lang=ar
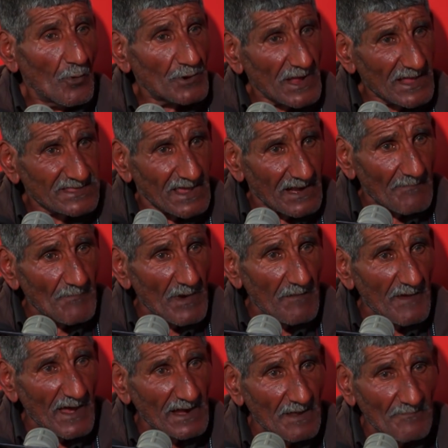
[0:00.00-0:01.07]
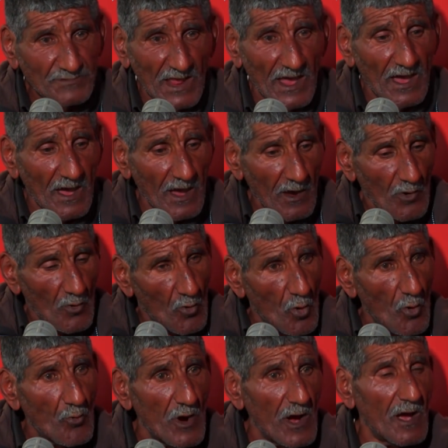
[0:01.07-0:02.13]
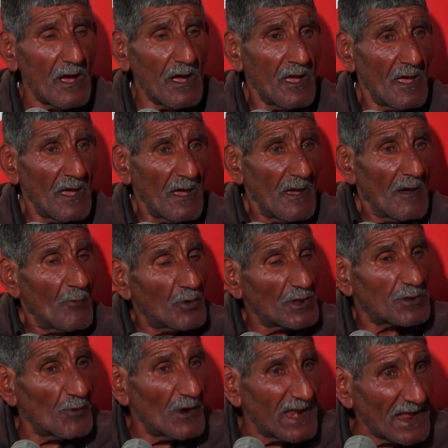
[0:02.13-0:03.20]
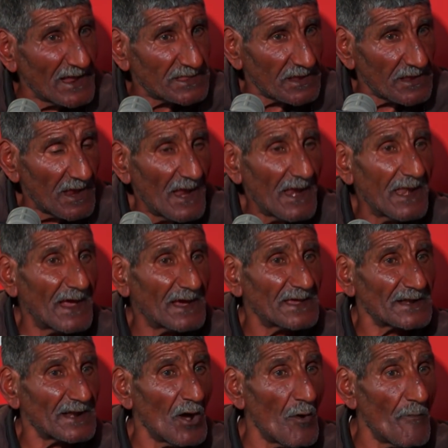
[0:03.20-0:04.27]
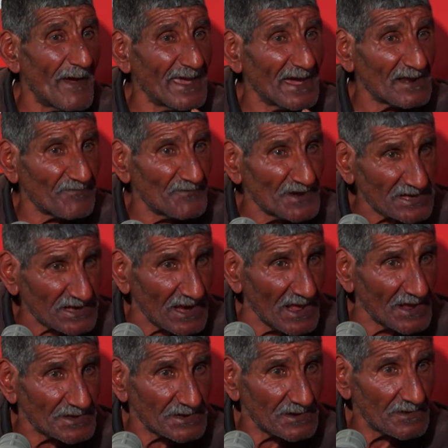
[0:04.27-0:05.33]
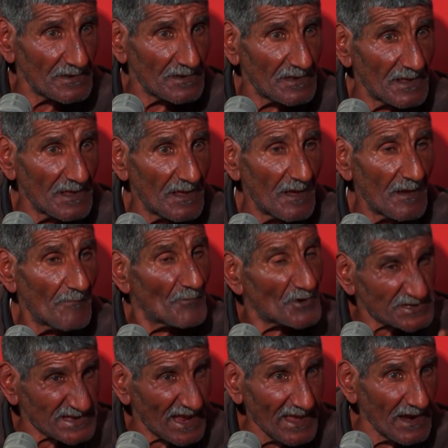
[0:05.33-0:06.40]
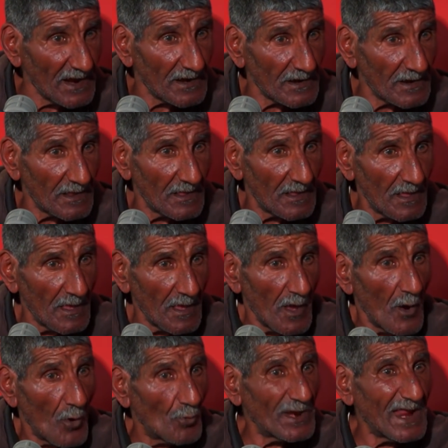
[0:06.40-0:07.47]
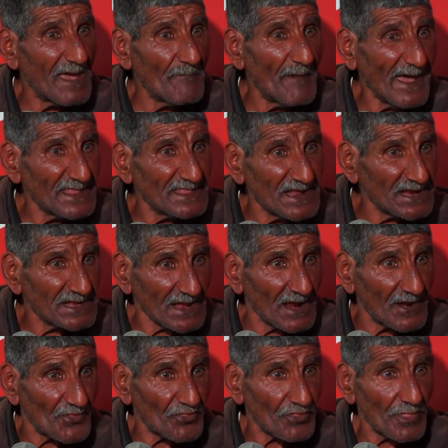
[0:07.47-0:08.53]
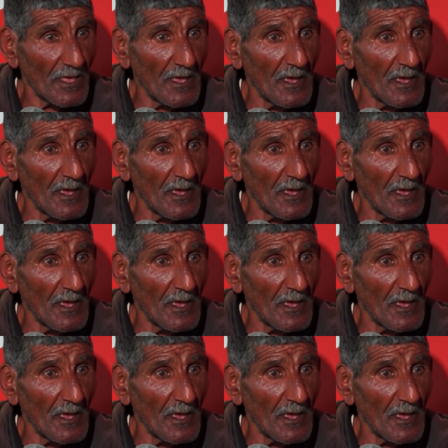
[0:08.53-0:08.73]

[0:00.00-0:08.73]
ونحترم المهنه نتاعه وهو ولد ولايتي لكن راهو ما يعرفنيش خلاص مستحيل وانا ما عنديش عرض